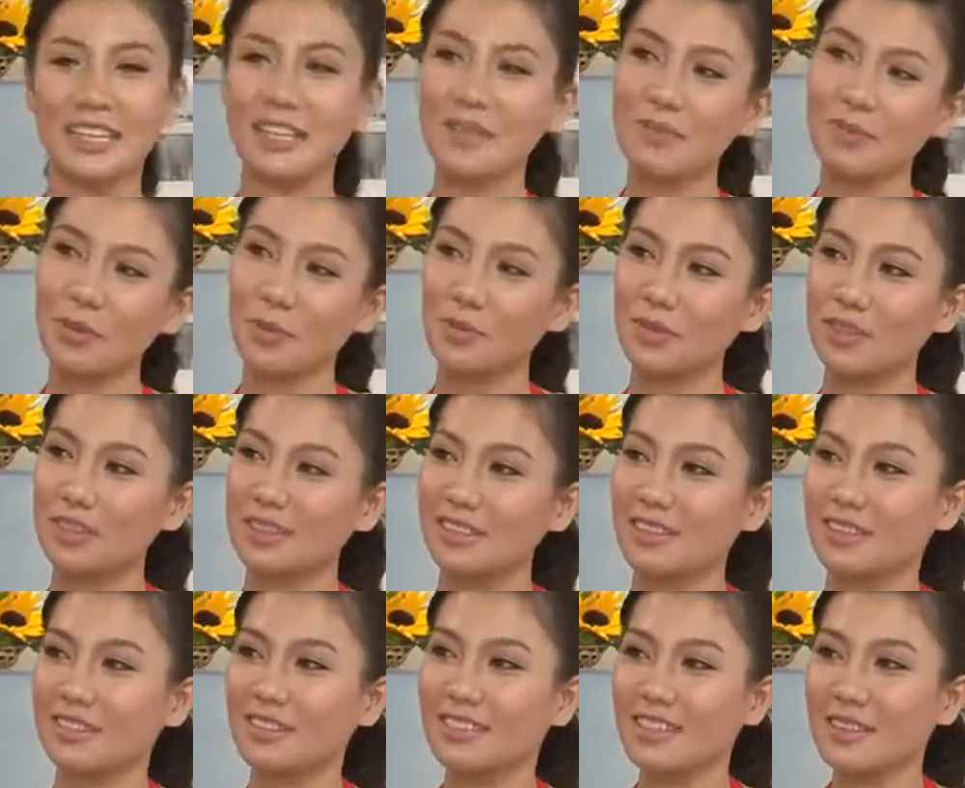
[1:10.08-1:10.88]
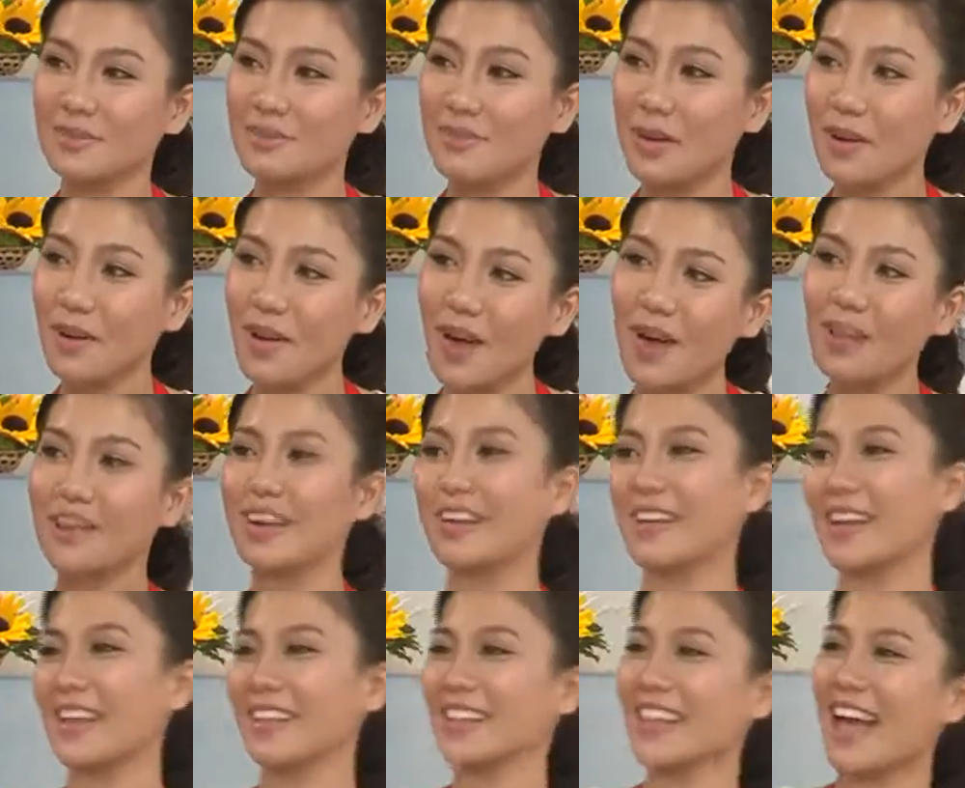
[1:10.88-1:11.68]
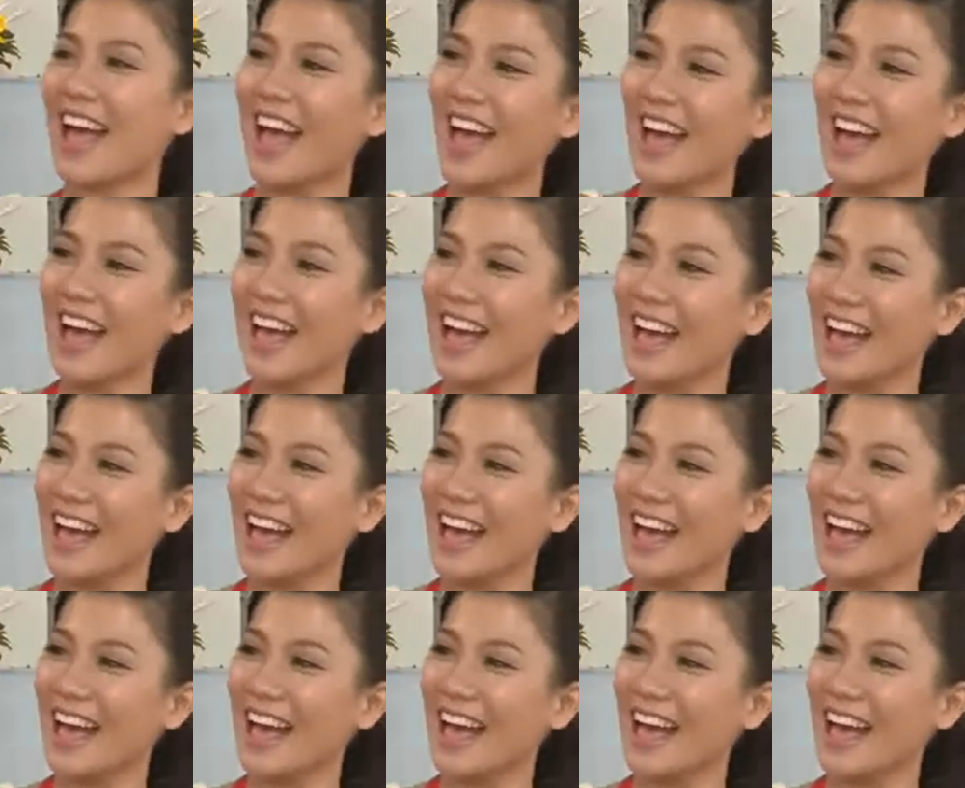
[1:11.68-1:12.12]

sẽ tiếp tục được thưởng thức món ngon nào đây ta?